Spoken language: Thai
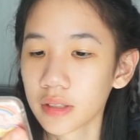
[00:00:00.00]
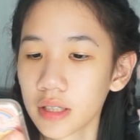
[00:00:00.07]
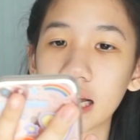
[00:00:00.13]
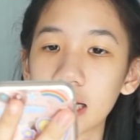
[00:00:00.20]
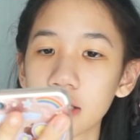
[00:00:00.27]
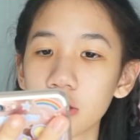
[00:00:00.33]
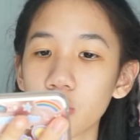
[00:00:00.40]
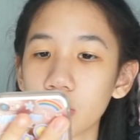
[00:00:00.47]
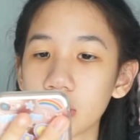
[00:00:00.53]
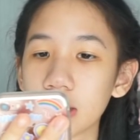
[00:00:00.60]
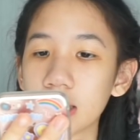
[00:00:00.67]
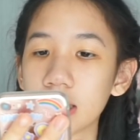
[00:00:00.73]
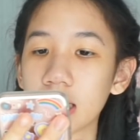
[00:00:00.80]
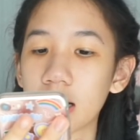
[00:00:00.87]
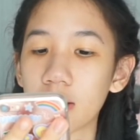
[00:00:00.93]
อ่ะอยู่
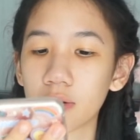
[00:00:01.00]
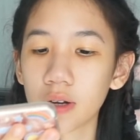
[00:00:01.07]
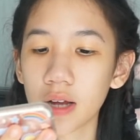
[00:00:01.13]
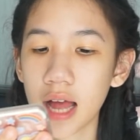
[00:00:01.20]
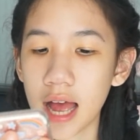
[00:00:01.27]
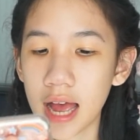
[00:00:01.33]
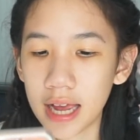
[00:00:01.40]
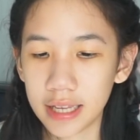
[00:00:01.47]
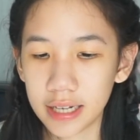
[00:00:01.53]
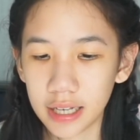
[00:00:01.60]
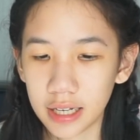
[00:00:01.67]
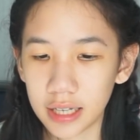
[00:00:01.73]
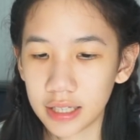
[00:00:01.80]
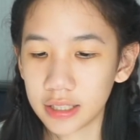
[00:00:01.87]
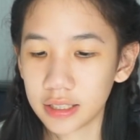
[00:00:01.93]
ดีๆเขาก็หายนะ
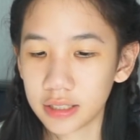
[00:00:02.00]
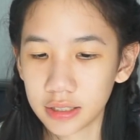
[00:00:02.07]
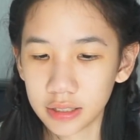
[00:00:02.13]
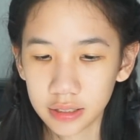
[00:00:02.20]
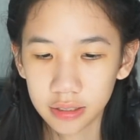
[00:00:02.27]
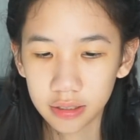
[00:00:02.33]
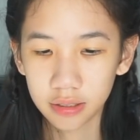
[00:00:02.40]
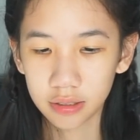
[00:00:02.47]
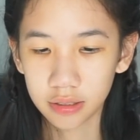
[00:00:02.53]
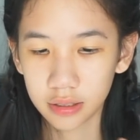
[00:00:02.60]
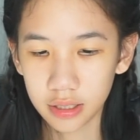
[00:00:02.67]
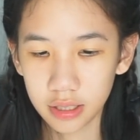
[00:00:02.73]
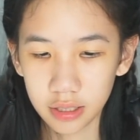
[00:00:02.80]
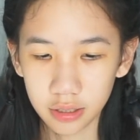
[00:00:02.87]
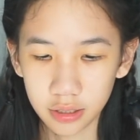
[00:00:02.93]
คะ
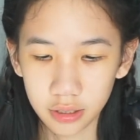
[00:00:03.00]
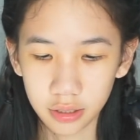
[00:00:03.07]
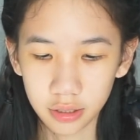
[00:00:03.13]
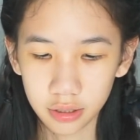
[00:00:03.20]
นี่เลย